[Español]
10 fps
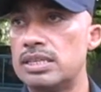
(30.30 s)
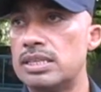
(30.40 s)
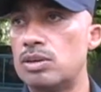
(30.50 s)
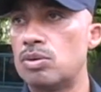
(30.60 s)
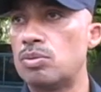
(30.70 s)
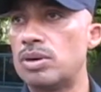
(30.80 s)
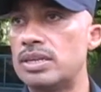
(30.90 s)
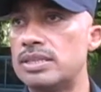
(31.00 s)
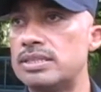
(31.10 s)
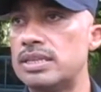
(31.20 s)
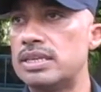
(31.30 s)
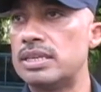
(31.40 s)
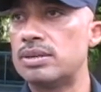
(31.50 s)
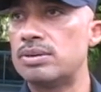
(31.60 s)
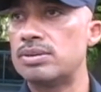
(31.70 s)
de los cuales
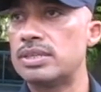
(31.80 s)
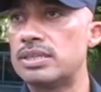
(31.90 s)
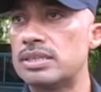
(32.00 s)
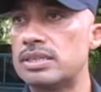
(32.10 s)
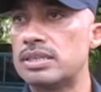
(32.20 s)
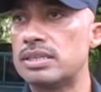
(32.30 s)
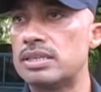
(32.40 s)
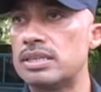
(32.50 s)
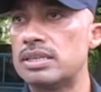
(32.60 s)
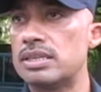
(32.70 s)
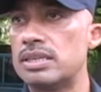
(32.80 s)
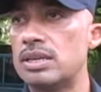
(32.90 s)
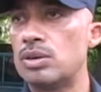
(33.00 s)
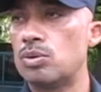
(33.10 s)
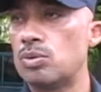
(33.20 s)
tenía orden
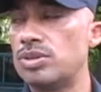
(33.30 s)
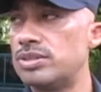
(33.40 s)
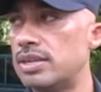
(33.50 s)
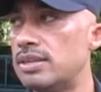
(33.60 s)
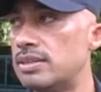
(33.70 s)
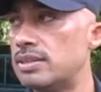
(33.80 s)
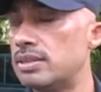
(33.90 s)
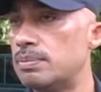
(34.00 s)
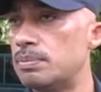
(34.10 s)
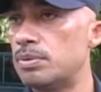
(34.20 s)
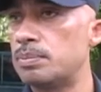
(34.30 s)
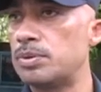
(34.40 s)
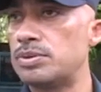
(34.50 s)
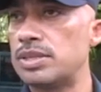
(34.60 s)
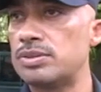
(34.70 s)
judicial por
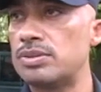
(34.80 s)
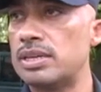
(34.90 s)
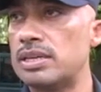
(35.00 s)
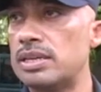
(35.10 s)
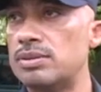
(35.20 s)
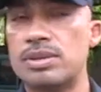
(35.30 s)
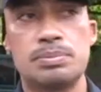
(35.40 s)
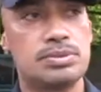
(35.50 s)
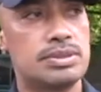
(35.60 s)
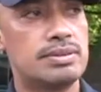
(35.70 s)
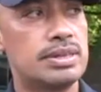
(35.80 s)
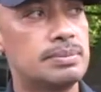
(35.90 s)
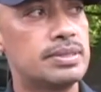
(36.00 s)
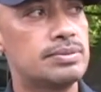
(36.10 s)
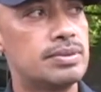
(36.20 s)
portación ilegal o irresponsable de
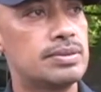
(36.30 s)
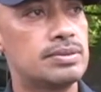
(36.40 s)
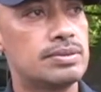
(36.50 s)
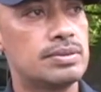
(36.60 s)
armas de fuego.